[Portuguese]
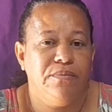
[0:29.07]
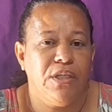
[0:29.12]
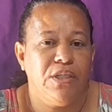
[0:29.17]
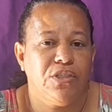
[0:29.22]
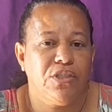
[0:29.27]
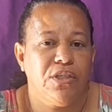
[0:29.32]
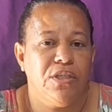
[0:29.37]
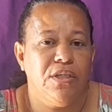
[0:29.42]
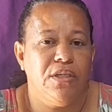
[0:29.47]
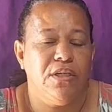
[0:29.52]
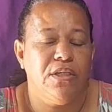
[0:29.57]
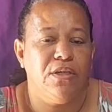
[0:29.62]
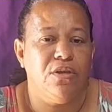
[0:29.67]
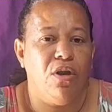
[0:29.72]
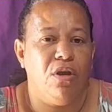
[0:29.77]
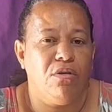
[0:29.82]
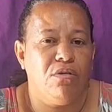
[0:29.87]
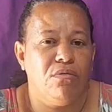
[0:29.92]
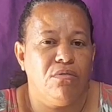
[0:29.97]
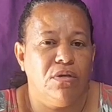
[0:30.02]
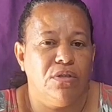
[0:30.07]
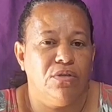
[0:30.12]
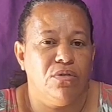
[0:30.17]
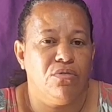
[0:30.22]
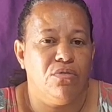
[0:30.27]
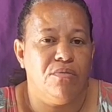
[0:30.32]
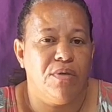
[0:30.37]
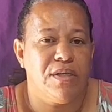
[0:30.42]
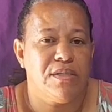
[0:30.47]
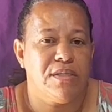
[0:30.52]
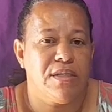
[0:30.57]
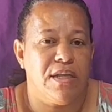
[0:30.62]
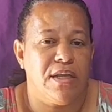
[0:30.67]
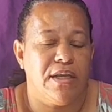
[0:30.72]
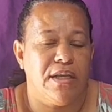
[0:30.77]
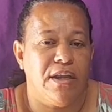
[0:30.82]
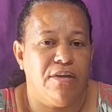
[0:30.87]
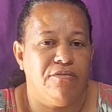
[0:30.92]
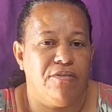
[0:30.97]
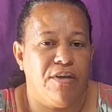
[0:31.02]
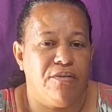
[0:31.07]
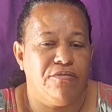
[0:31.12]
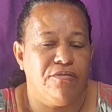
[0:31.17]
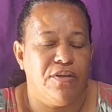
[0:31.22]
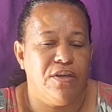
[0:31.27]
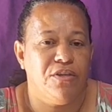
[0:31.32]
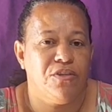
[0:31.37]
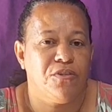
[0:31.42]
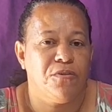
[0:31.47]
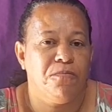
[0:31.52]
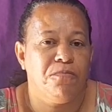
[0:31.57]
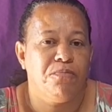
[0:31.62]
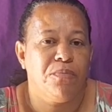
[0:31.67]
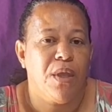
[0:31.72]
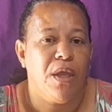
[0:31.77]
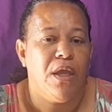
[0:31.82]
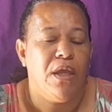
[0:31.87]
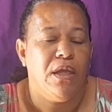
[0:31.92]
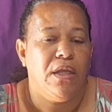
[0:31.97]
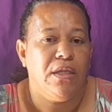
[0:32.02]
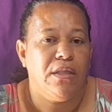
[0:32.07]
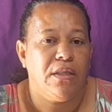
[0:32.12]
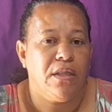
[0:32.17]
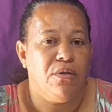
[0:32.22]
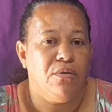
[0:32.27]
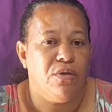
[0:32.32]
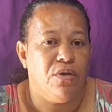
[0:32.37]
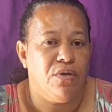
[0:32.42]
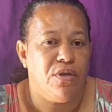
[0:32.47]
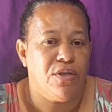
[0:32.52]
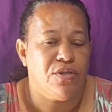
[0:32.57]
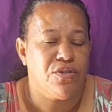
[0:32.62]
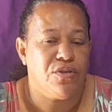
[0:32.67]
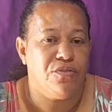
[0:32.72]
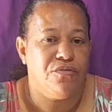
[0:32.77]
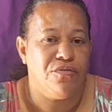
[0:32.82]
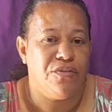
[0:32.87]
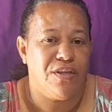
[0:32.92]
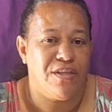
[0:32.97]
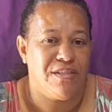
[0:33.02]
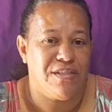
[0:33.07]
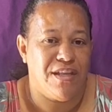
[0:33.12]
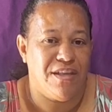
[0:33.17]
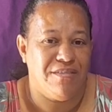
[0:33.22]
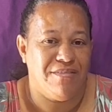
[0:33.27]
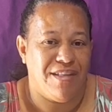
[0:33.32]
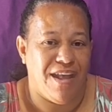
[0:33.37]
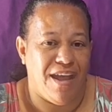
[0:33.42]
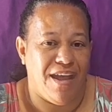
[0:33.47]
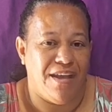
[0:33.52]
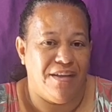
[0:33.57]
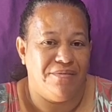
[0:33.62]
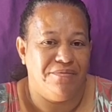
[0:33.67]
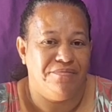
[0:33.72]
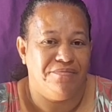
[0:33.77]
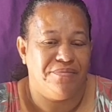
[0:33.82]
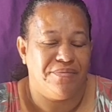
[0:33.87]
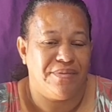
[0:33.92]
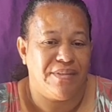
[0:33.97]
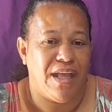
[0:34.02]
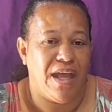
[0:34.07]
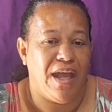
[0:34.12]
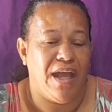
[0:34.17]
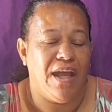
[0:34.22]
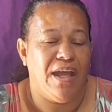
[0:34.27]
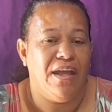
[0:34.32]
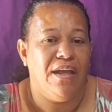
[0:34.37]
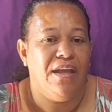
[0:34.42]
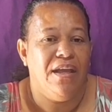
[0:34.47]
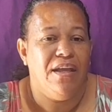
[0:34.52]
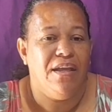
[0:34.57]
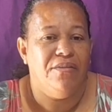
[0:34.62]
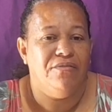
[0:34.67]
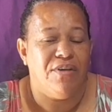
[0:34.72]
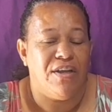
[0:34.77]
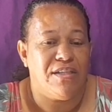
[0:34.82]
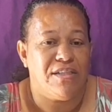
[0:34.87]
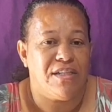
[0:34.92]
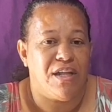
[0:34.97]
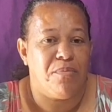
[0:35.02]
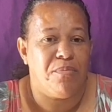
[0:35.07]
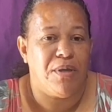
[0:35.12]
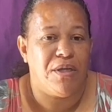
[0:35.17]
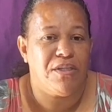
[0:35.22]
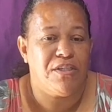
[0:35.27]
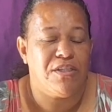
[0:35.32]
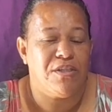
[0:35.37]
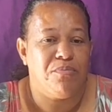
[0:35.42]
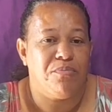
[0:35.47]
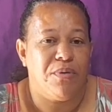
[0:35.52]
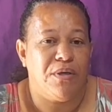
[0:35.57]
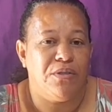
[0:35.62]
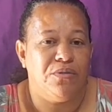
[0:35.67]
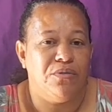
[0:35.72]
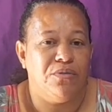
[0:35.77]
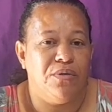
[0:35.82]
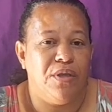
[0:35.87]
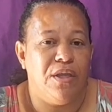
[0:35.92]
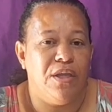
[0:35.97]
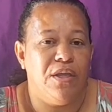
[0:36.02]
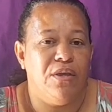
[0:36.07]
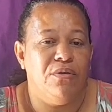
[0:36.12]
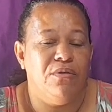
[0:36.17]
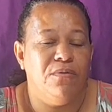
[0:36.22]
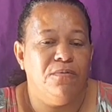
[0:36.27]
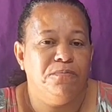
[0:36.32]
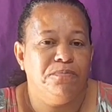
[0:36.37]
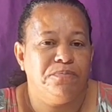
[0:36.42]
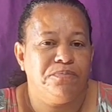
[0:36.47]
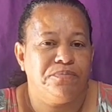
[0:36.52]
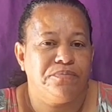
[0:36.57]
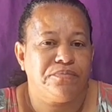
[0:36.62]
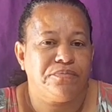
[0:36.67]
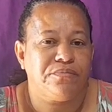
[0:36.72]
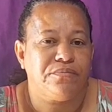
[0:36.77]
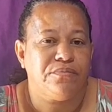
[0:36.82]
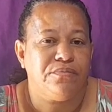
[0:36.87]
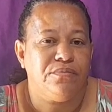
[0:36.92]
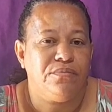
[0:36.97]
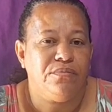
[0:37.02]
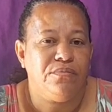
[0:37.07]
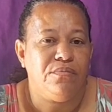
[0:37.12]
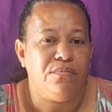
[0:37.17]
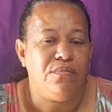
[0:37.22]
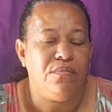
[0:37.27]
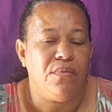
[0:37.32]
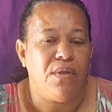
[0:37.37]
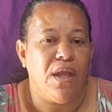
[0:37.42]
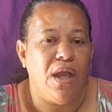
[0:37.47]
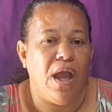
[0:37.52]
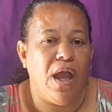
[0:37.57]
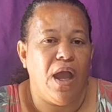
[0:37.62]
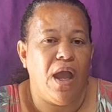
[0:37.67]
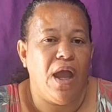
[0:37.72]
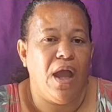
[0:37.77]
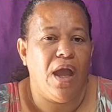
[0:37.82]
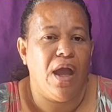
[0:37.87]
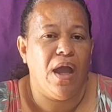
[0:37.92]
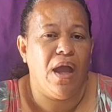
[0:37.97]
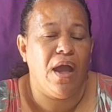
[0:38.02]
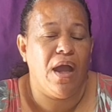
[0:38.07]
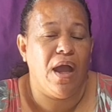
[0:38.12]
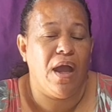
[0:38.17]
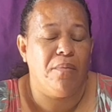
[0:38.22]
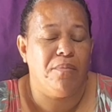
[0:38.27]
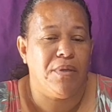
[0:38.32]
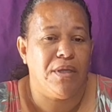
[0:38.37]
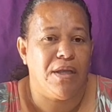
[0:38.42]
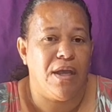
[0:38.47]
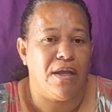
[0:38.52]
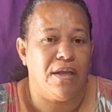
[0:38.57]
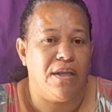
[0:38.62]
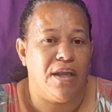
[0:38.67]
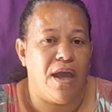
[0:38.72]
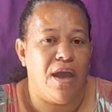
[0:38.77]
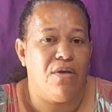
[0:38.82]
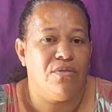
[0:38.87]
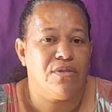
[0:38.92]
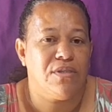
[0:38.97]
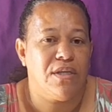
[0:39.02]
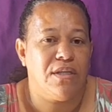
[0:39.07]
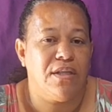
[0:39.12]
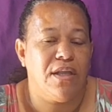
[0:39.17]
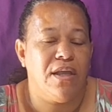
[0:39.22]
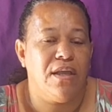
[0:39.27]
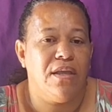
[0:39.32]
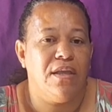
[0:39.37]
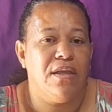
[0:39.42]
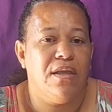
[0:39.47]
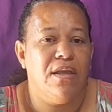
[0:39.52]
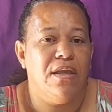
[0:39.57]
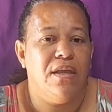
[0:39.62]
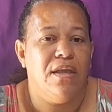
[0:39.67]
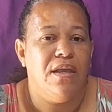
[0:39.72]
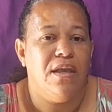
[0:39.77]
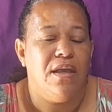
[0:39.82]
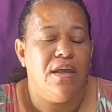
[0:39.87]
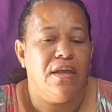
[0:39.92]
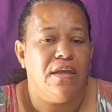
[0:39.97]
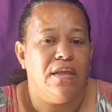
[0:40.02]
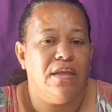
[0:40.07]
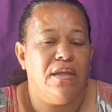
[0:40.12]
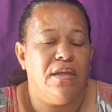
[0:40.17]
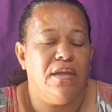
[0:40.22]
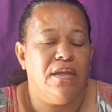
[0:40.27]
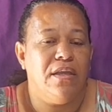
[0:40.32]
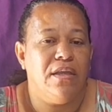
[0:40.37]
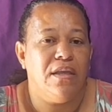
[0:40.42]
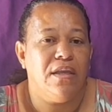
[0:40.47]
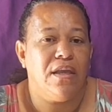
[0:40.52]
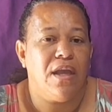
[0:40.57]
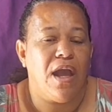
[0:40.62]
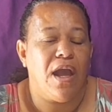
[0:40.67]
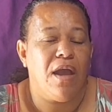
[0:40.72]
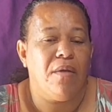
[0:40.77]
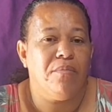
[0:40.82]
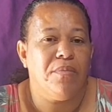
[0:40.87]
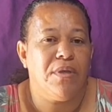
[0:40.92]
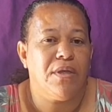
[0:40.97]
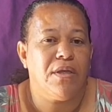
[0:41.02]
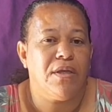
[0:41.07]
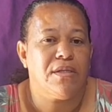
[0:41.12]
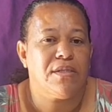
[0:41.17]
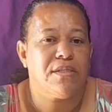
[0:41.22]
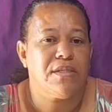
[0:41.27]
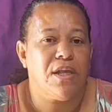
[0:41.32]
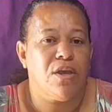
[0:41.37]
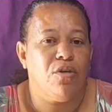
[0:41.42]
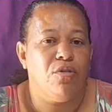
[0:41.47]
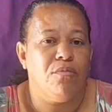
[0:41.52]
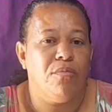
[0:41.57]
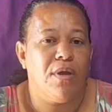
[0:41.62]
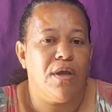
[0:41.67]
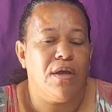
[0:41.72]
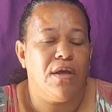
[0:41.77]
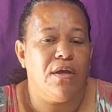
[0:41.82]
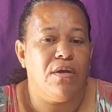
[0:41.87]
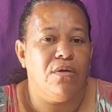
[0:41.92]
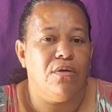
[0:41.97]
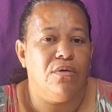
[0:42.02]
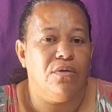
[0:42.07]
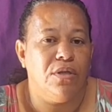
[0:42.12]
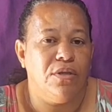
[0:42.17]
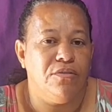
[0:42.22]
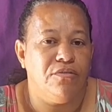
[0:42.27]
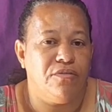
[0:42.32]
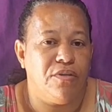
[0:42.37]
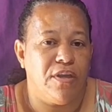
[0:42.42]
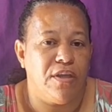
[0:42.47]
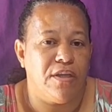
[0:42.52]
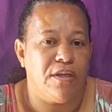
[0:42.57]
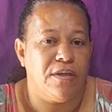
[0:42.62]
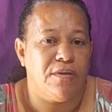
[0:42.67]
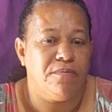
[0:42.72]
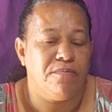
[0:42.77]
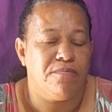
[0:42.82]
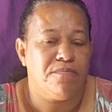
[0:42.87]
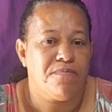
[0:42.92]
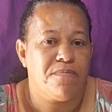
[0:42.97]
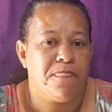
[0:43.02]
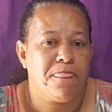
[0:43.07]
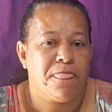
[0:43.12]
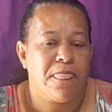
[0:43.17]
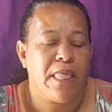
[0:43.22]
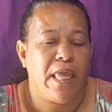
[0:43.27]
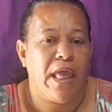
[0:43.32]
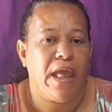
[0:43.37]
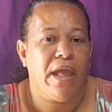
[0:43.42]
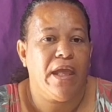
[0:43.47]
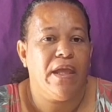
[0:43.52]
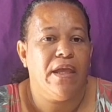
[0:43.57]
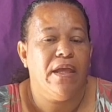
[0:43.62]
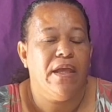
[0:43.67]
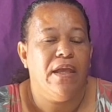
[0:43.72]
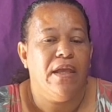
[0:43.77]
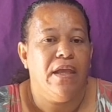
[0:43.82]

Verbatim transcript: acho que logo quando eu comecei a gravar vídeo, então eu resolvi aceitar, tá? Vai estar participando eu, a amiga Glaucia, né? E a amiga Selma Oliveira, tá?